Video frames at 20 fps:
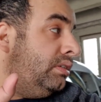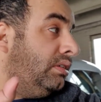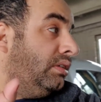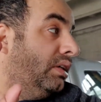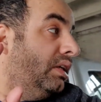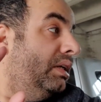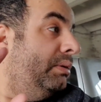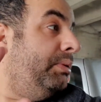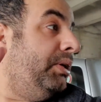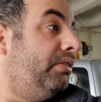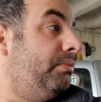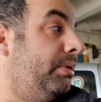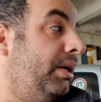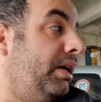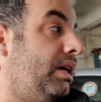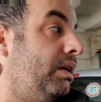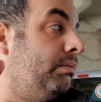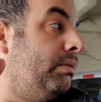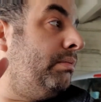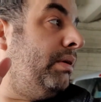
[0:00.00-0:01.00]
اللي بيعرف
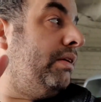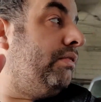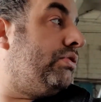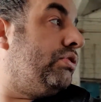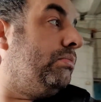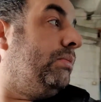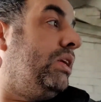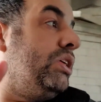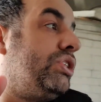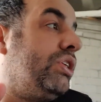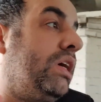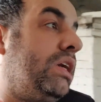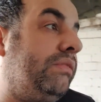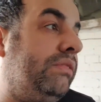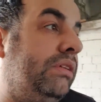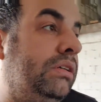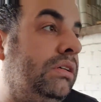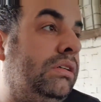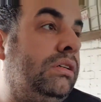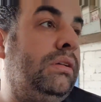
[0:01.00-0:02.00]
بالعربي ما شو معنى
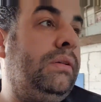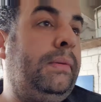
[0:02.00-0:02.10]
شاربية